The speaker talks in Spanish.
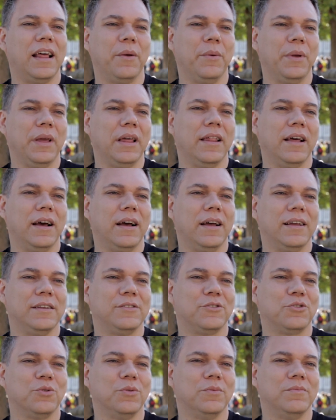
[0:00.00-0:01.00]
de vida,
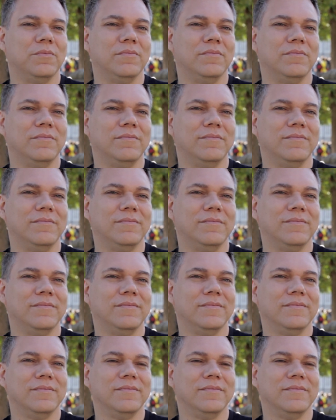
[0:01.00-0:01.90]
es un